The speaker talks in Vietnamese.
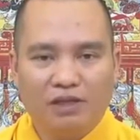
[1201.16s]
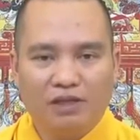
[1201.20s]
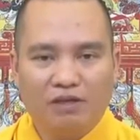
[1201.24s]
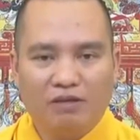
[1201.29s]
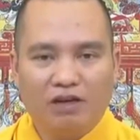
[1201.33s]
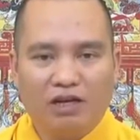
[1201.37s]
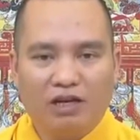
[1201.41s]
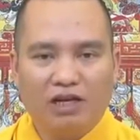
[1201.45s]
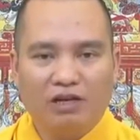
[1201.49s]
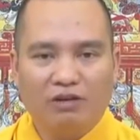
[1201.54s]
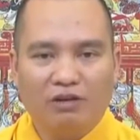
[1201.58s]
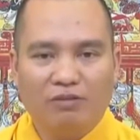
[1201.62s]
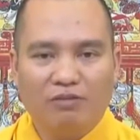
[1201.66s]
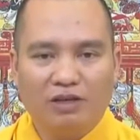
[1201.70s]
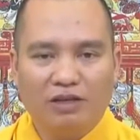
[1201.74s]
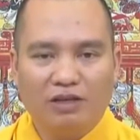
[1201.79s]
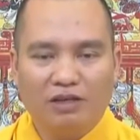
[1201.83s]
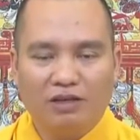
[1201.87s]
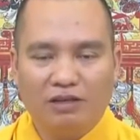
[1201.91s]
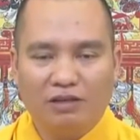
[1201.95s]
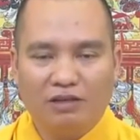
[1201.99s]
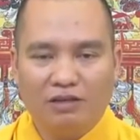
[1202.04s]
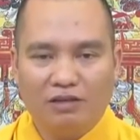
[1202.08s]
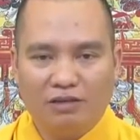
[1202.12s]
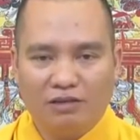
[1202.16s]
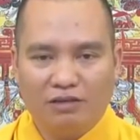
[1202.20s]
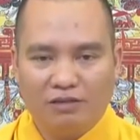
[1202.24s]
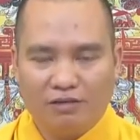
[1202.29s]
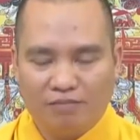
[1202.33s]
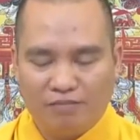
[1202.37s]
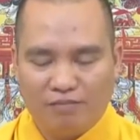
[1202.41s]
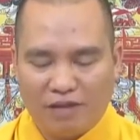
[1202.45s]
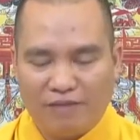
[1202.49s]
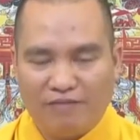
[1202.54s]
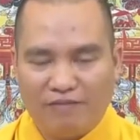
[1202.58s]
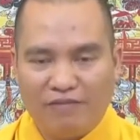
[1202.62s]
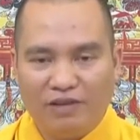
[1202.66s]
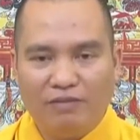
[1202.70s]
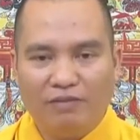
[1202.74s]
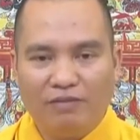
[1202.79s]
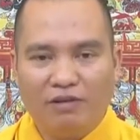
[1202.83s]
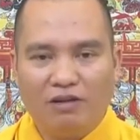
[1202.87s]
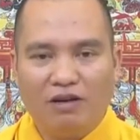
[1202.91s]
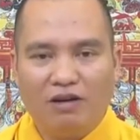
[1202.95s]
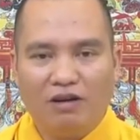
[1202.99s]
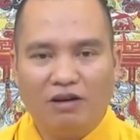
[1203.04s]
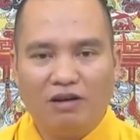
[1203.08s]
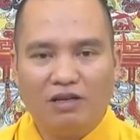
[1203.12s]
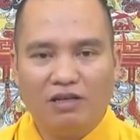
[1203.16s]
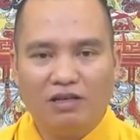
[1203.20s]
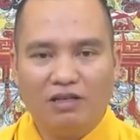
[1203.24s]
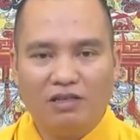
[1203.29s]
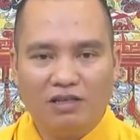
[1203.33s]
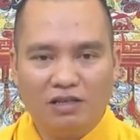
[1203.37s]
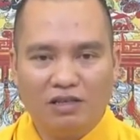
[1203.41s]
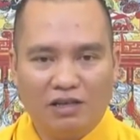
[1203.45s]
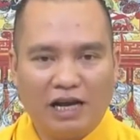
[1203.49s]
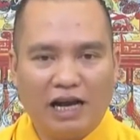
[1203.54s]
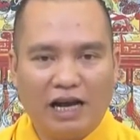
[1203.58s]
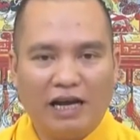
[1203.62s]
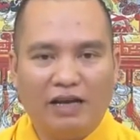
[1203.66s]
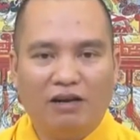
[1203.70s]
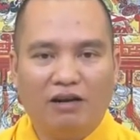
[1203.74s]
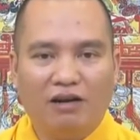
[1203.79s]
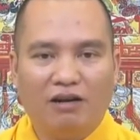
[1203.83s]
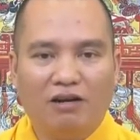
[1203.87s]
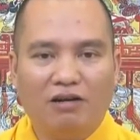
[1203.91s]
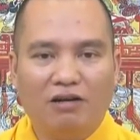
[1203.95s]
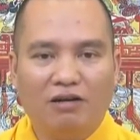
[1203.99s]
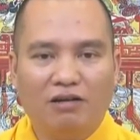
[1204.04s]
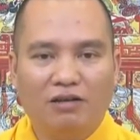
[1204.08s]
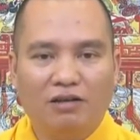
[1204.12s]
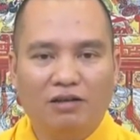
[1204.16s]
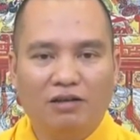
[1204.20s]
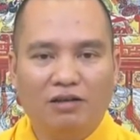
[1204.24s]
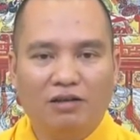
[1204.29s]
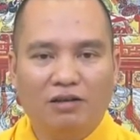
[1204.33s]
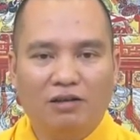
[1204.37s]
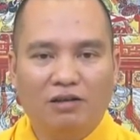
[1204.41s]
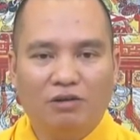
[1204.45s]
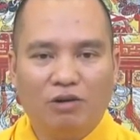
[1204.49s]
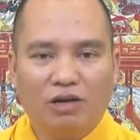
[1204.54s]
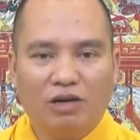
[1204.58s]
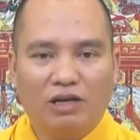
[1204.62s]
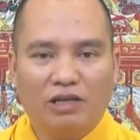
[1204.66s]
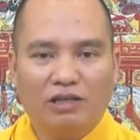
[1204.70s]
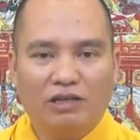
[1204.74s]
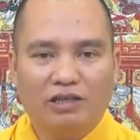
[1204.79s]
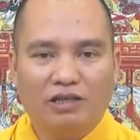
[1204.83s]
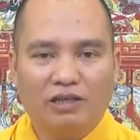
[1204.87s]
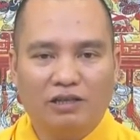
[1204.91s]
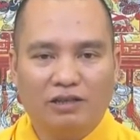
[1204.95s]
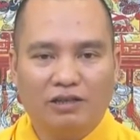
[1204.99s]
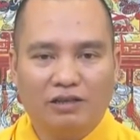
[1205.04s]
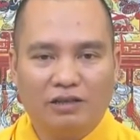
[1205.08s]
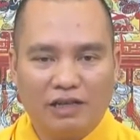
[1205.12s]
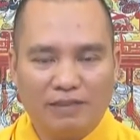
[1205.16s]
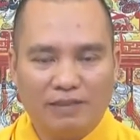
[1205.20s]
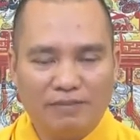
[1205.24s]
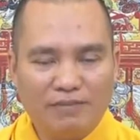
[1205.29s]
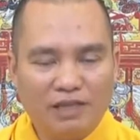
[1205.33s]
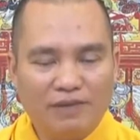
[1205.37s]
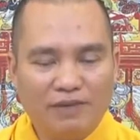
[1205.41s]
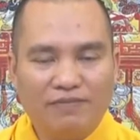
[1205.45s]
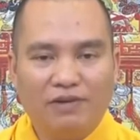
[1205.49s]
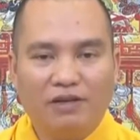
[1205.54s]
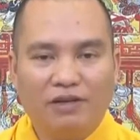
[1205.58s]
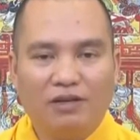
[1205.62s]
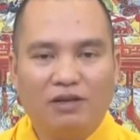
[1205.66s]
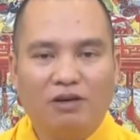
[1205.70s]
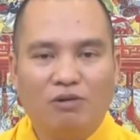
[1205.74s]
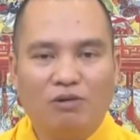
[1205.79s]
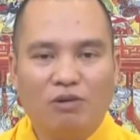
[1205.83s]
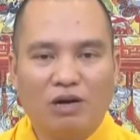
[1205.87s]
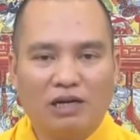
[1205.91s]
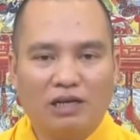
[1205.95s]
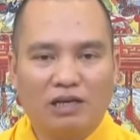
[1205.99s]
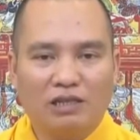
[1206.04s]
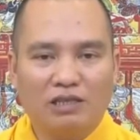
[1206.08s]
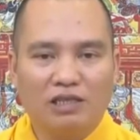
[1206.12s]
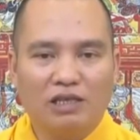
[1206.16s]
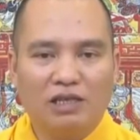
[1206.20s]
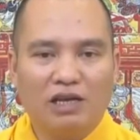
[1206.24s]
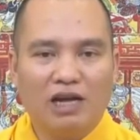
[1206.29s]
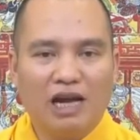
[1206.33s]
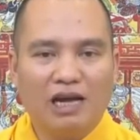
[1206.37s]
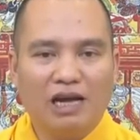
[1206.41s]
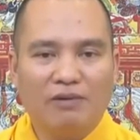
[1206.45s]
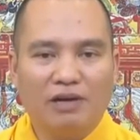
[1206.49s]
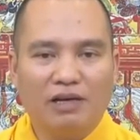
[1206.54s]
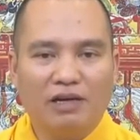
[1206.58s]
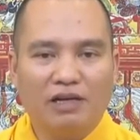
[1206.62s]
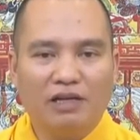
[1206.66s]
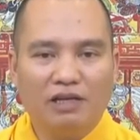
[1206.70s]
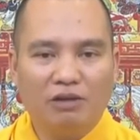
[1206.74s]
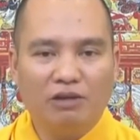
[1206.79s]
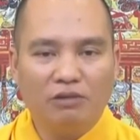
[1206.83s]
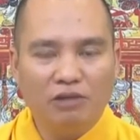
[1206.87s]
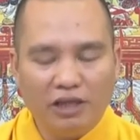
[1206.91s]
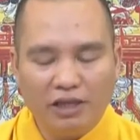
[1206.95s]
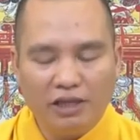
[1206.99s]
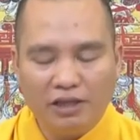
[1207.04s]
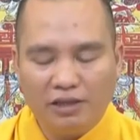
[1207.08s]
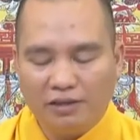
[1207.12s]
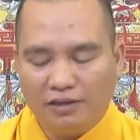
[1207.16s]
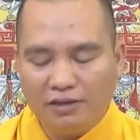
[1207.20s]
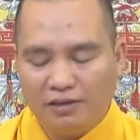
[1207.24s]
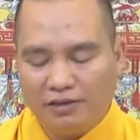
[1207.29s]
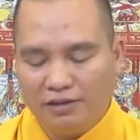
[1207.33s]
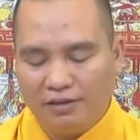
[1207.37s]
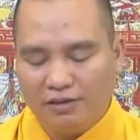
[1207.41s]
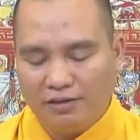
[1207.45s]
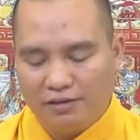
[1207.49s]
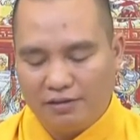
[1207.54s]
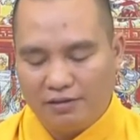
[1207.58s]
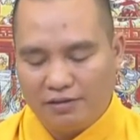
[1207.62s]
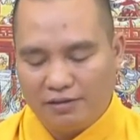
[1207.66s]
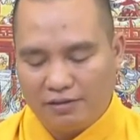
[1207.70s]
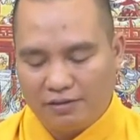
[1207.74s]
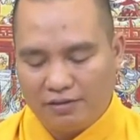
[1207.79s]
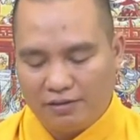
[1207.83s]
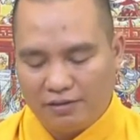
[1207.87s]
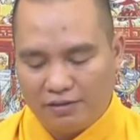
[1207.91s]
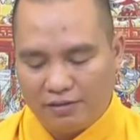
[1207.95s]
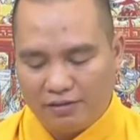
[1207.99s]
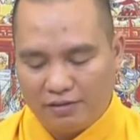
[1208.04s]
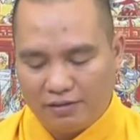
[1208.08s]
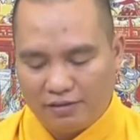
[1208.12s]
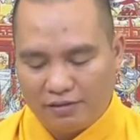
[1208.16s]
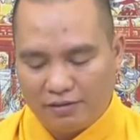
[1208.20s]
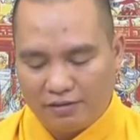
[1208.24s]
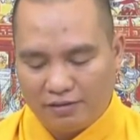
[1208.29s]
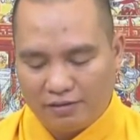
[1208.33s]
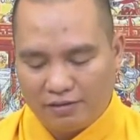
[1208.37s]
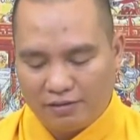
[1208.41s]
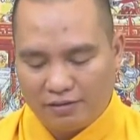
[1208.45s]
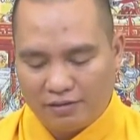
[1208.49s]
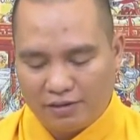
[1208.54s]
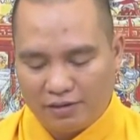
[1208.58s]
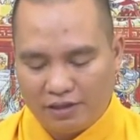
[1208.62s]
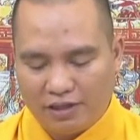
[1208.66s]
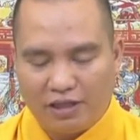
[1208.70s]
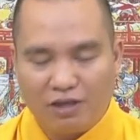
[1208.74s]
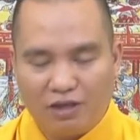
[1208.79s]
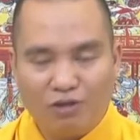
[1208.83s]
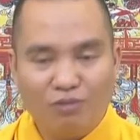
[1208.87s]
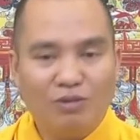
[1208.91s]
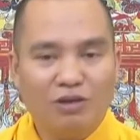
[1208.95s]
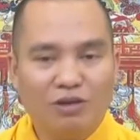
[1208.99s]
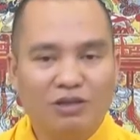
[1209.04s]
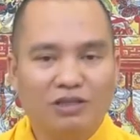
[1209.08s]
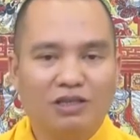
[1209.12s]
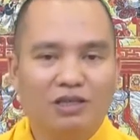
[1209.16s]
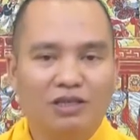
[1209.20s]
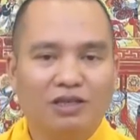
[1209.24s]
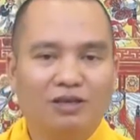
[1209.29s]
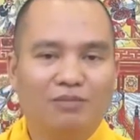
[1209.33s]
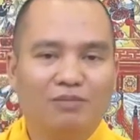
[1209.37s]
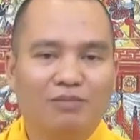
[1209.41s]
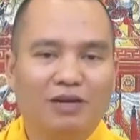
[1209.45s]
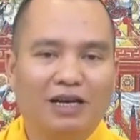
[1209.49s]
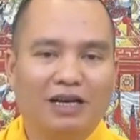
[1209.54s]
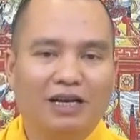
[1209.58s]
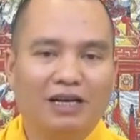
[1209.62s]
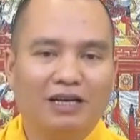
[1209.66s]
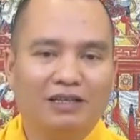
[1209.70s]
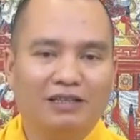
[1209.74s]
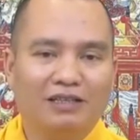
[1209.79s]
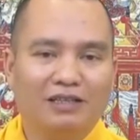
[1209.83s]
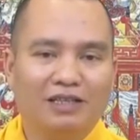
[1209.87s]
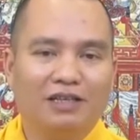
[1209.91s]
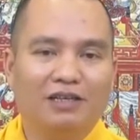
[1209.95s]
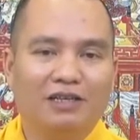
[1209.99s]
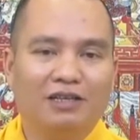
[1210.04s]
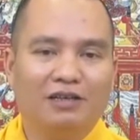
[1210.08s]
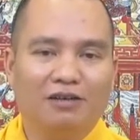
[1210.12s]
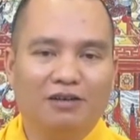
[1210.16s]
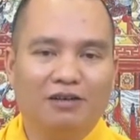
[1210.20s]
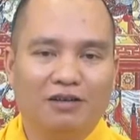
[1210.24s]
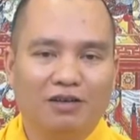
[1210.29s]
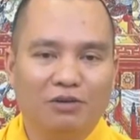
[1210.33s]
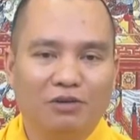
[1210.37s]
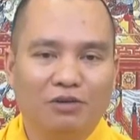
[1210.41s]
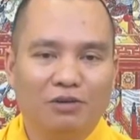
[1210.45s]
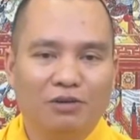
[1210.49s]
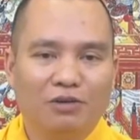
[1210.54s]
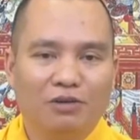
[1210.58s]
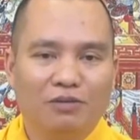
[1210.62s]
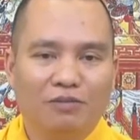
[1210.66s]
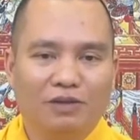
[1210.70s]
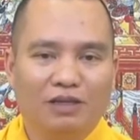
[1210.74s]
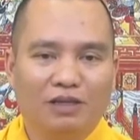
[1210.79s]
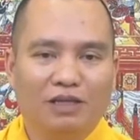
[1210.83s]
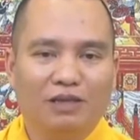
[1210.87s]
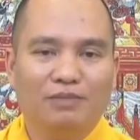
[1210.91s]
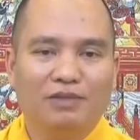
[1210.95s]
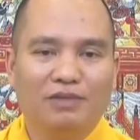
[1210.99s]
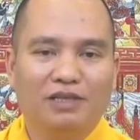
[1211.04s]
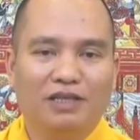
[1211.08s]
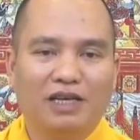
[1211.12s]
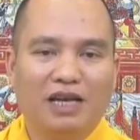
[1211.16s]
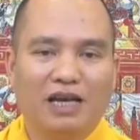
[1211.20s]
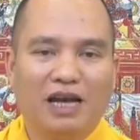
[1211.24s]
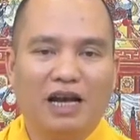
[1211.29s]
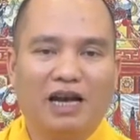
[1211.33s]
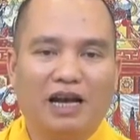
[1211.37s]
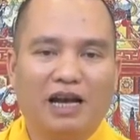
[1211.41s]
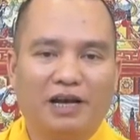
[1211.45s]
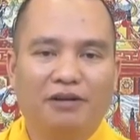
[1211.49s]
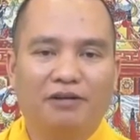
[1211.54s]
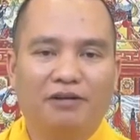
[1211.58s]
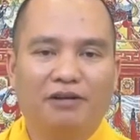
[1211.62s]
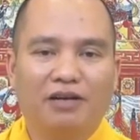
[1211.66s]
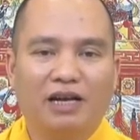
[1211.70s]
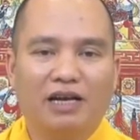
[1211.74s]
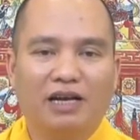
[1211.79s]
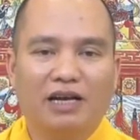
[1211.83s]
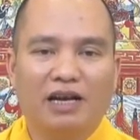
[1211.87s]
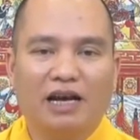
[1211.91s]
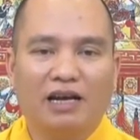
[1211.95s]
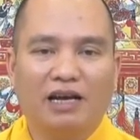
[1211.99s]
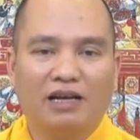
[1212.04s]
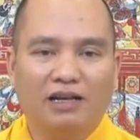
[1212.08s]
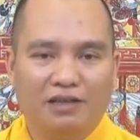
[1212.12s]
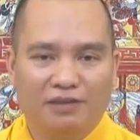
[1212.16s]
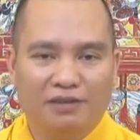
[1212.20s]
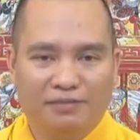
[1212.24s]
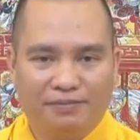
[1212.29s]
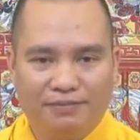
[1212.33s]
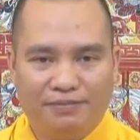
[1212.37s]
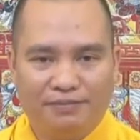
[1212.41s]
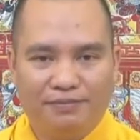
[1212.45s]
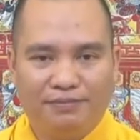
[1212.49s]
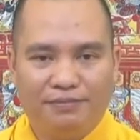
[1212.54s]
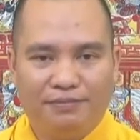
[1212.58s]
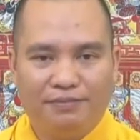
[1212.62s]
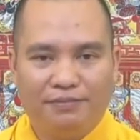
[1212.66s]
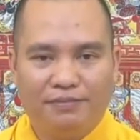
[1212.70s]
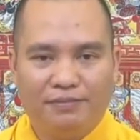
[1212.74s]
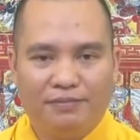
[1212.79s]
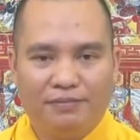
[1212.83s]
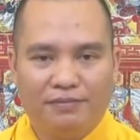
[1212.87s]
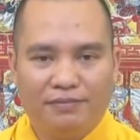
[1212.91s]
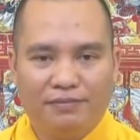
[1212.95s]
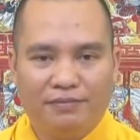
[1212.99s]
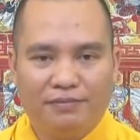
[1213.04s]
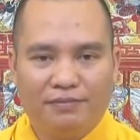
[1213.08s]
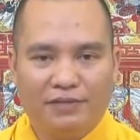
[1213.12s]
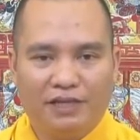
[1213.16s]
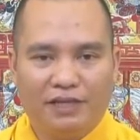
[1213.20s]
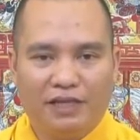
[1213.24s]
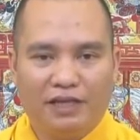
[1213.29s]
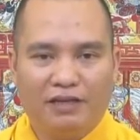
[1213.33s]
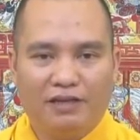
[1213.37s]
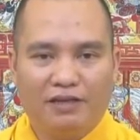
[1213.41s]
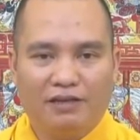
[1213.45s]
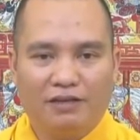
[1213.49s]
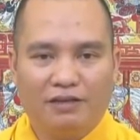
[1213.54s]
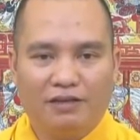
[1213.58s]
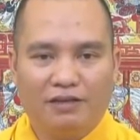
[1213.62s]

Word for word: còn nếu mà cứ bám víu vào nó cứ sợ hãi nó hoặc gì đắm chấp vào nó hoặc là sợ hãi hoặc là yêu thích thì không bao giờ mà diệt được nó đâu mà thậm chí càng ngày nó càng nặng hơn đấy